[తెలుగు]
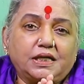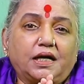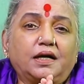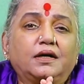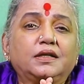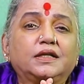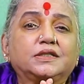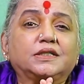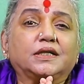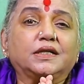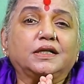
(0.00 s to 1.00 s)
చాలా
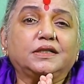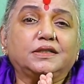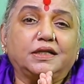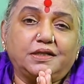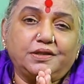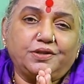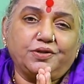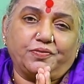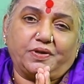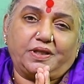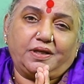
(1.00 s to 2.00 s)
చాలా
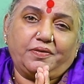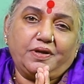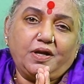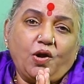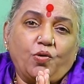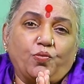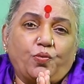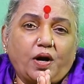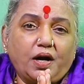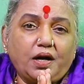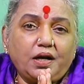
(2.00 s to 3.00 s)
దరిద్రం అది
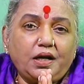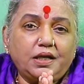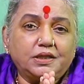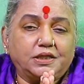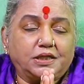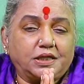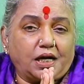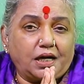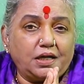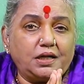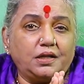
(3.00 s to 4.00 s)
వాళ్ళ
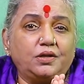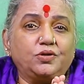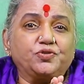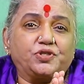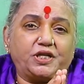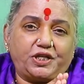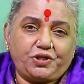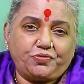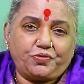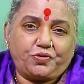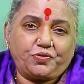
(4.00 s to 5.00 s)
కాళ్ళల్లో
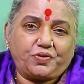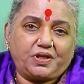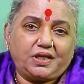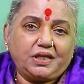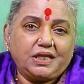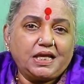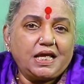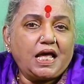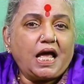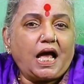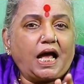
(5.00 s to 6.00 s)
శని ఉంటుంది
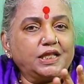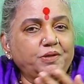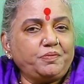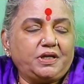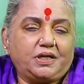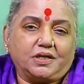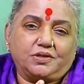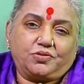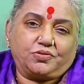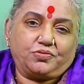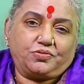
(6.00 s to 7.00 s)
అది మీకు
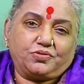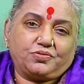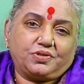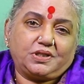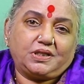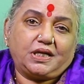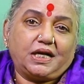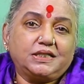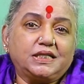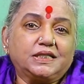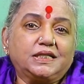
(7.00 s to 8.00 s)
అంటుకుంటుంది
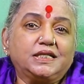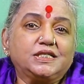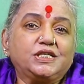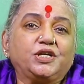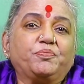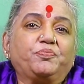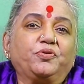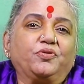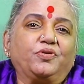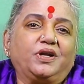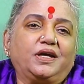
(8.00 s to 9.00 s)
అంచేతనేసి
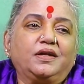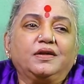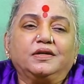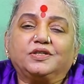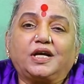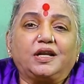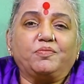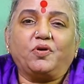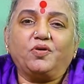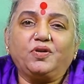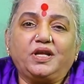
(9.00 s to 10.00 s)
ఎప్పుడూ కూడా చాలా
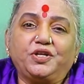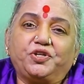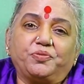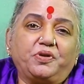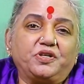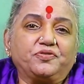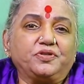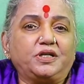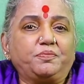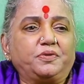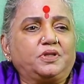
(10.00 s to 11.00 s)
బాగున్నాయి ఈ చెప్పులు
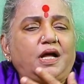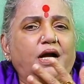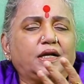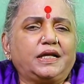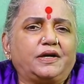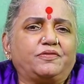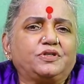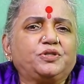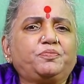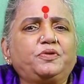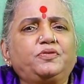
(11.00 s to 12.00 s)
వేసుకుని వెళ్ళిపోతున్నా అక్కడ
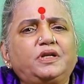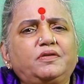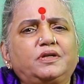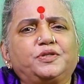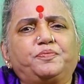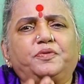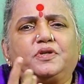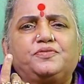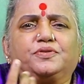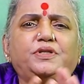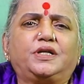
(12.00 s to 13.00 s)
ఎవరు చెప్పులు ఉంటే ఆ చెప్పులు
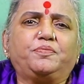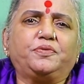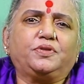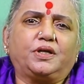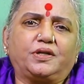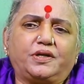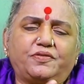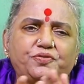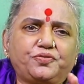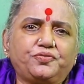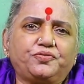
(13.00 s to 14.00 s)
వేసుకుని వెళ్ళిపోతారు
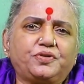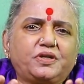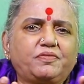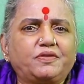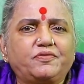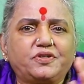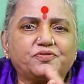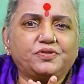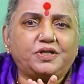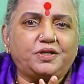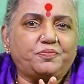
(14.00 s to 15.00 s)
ఎవరు షూస్ ఉంటే వాళ్ళు
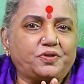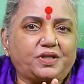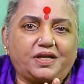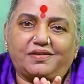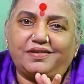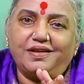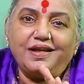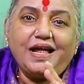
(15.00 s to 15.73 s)
వేసుకుని వెళ్ళిపోతారు